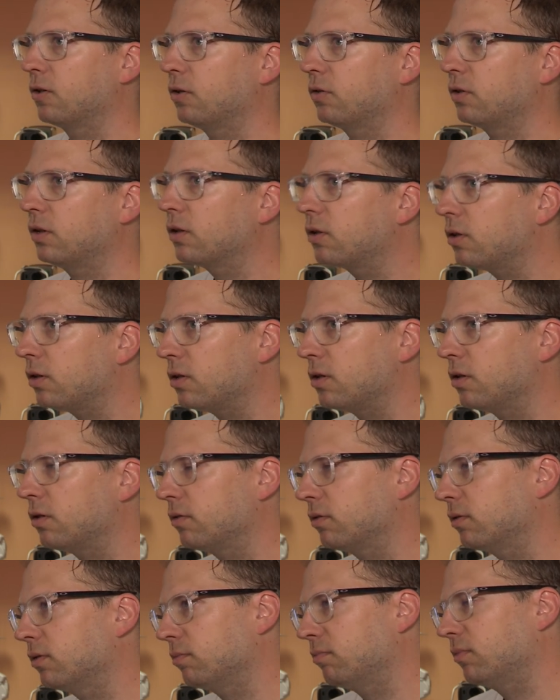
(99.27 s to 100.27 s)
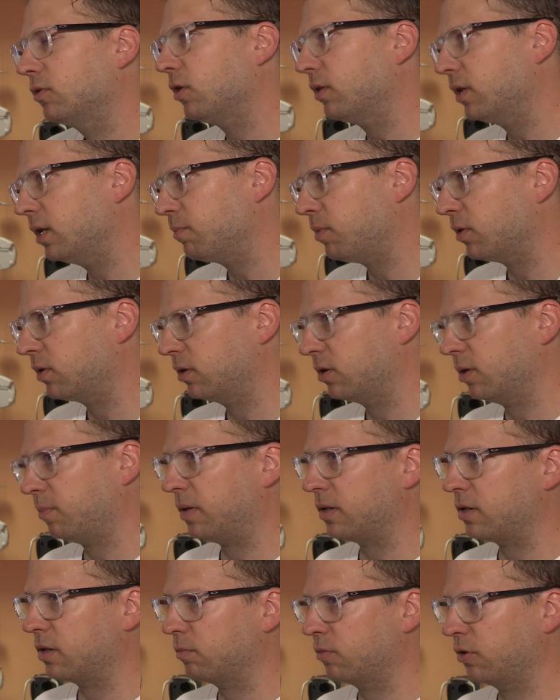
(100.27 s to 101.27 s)
No tylko y, do tej pory
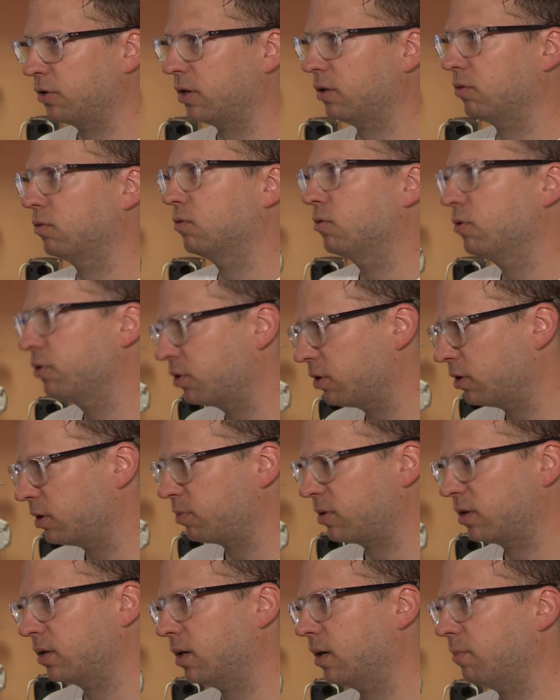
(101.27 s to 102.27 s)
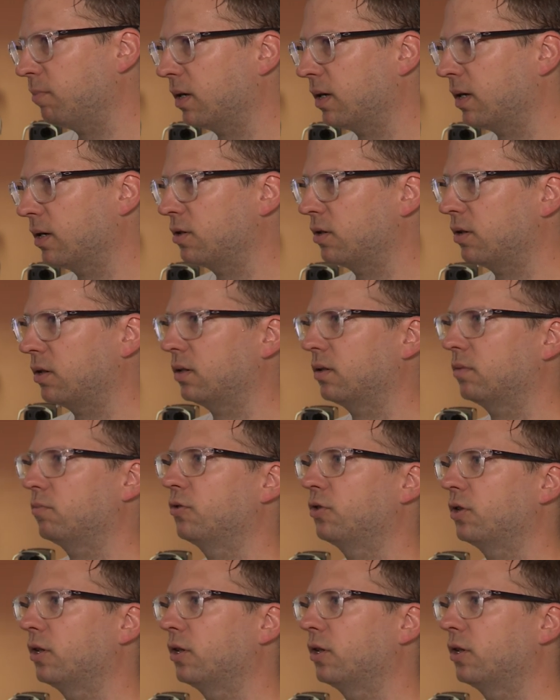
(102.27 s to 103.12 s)
to pacjent musiał usiąść przy aparacie,